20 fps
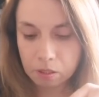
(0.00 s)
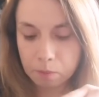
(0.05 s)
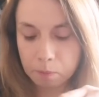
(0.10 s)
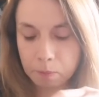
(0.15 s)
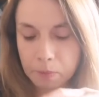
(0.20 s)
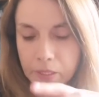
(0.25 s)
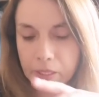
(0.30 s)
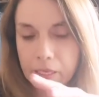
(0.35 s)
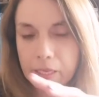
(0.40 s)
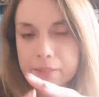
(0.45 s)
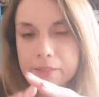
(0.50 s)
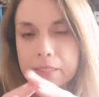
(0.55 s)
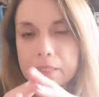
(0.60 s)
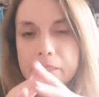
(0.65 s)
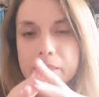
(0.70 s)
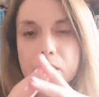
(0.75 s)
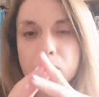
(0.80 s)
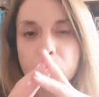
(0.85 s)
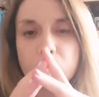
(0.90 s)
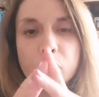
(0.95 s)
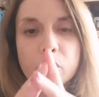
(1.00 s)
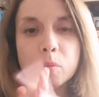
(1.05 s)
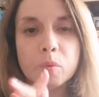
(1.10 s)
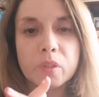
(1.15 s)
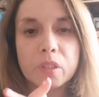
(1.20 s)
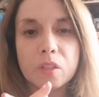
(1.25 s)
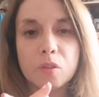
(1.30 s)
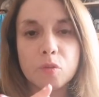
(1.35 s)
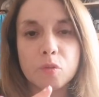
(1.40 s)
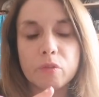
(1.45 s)
Me da la sensación como
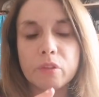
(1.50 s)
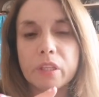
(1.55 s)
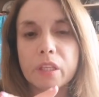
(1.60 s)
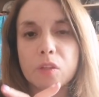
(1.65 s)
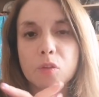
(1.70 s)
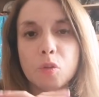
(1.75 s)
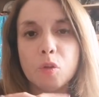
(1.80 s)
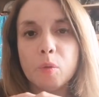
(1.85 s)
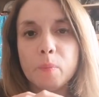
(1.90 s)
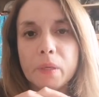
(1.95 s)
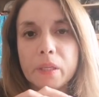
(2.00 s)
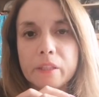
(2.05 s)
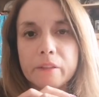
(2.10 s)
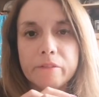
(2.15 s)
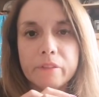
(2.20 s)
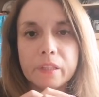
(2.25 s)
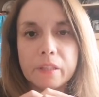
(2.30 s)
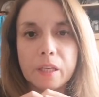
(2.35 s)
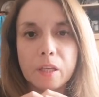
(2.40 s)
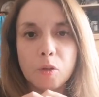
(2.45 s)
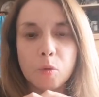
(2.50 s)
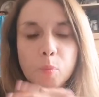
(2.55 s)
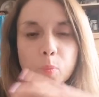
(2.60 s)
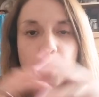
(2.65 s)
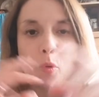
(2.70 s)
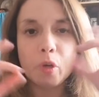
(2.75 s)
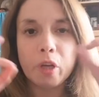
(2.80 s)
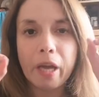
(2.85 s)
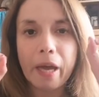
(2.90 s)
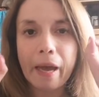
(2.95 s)
que estuviera todo planificado
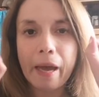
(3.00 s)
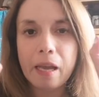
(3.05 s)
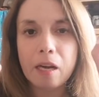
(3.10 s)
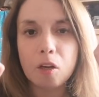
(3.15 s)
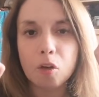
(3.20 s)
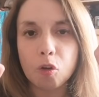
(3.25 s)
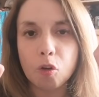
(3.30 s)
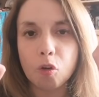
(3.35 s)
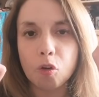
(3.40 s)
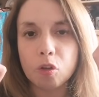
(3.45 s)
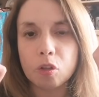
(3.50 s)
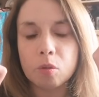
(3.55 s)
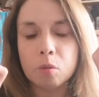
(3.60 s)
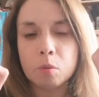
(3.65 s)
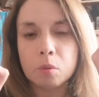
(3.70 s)
por algo,